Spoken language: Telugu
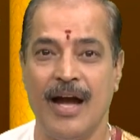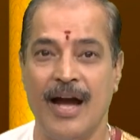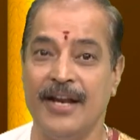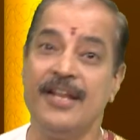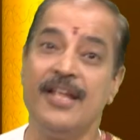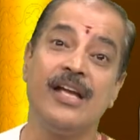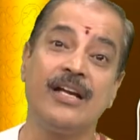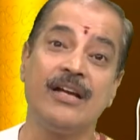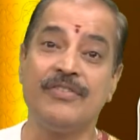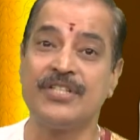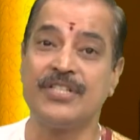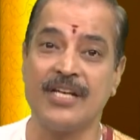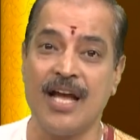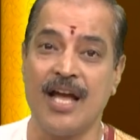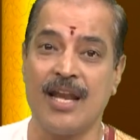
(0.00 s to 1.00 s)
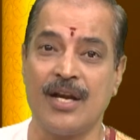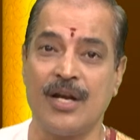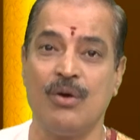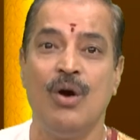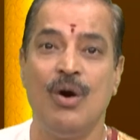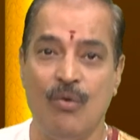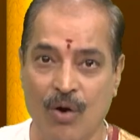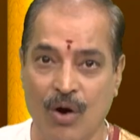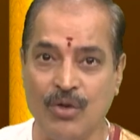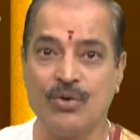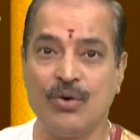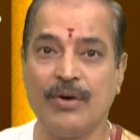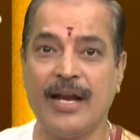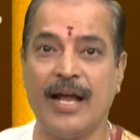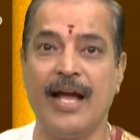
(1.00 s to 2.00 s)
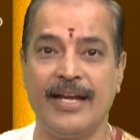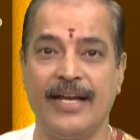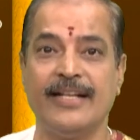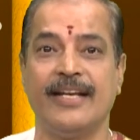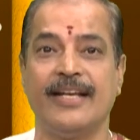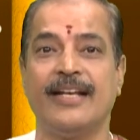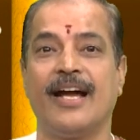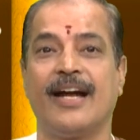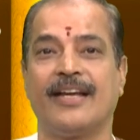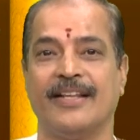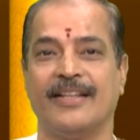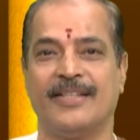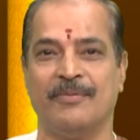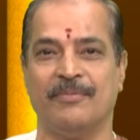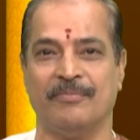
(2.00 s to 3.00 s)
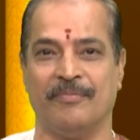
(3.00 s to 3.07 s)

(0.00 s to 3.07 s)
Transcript: అనేక విషయాలను ఒకచోట ఏదైనా గ్రంథం